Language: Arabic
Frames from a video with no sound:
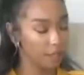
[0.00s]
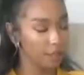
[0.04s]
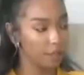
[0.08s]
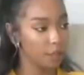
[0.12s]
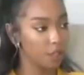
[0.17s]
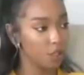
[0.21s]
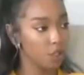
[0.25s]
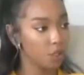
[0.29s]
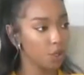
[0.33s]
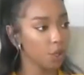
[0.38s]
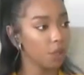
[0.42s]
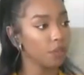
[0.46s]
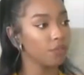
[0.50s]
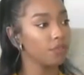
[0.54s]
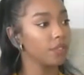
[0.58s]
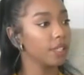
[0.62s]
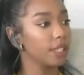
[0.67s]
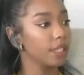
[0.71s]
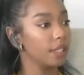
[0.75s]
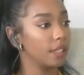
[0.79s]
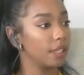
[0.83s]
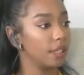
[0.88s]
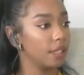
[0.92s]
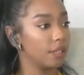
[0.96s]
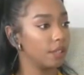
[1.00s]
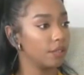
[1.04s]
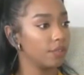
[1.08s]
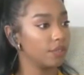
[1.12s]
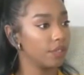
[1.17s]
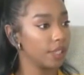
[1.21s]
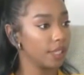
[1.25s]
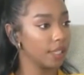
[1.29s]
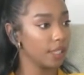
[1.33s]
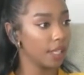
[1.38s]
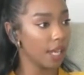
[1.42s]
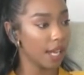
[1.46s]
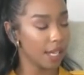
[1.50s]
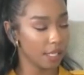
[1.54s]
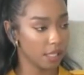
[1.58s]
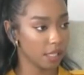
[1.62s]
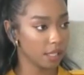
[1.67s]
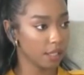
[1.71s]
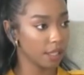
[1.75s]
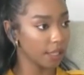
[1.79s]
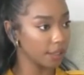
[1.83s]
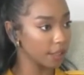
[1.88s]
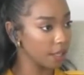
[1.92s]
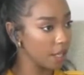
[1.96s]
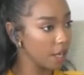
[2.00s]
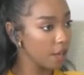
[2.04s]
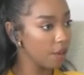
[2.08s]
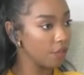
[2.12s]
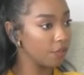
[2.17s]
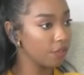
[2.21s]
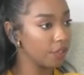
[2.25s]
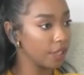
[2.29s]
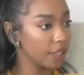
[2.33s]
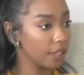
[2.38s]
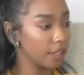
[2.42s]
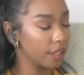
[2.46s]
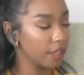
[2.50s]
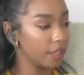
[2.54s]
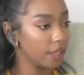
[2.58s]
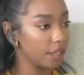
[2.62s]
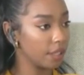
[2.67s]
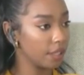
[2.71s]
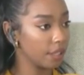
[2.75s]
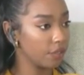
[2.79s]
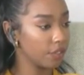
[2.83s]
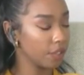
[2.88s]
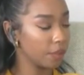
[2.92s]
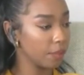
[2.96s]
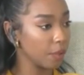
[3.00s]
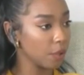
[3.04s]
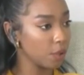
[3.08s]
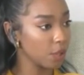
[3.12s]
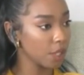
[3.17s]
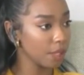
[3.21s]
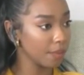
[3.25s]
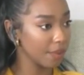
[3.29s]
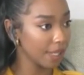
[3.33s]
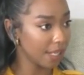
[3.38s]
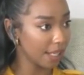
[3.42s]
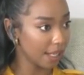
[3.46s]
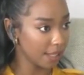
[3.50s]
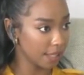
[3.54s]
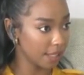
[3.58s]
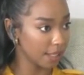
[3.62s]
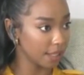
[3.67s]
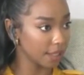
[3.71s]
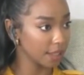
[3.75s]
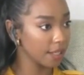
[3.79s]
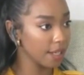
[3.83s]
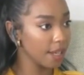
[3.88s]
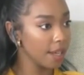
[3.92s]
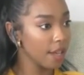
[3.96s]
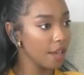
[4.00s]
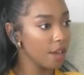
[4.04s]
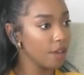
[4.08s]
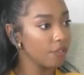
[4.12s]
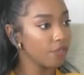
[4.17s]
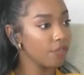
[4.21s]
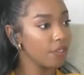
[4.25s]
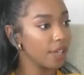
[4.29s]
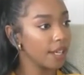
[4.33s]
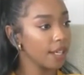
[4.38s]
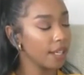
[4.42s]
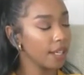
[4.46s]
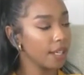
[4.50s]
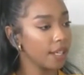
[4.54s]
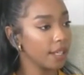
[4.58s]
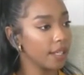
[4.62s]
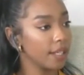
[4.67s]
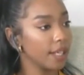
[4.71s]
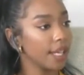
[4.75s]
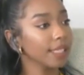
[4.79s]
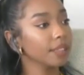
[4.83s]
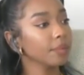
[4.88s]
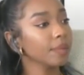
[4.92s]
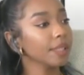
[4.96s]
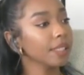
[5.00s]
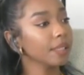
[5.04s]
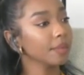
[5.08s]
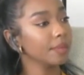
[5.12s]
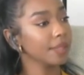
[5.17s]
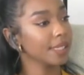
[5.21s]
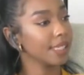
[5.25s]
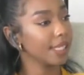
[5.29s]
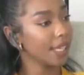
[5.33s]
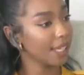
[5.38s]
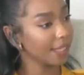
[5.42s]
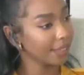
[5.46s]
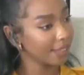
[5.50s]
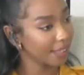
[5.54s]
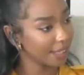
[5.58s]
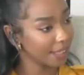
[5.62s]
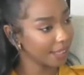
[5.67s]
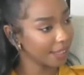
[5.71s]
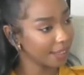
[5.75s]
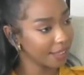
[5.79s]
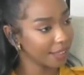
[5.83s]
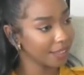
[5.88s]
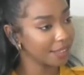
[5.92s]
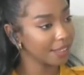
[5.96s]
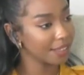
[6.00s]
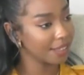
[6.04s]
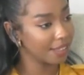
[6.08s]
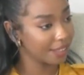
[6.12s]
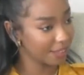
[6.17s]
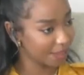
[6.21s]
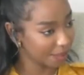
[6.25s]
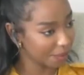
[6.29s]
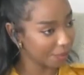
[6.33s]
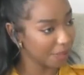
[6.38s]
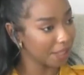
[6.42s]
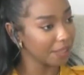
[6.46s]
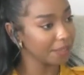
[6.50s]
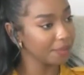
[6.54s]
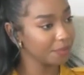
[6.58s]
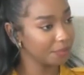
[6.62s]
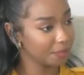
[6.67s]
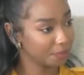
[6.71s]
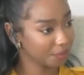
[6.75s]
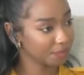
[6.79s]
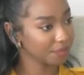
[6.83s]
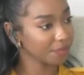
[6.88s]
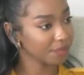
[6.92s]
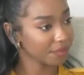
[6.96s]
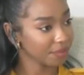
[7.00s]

من شح في في الحاصدات في آه، في موسم الحصاد فالاتمته بتساعدنا كثير جدا طبعا نعم نعم نعم